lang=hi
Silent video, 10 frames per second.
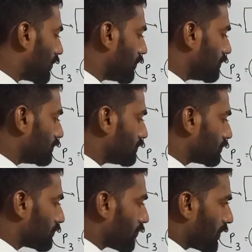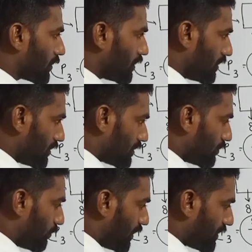करूं कि इसी
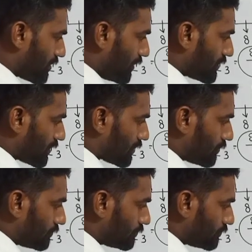को मैं ऐसे भी लिख सकता हूं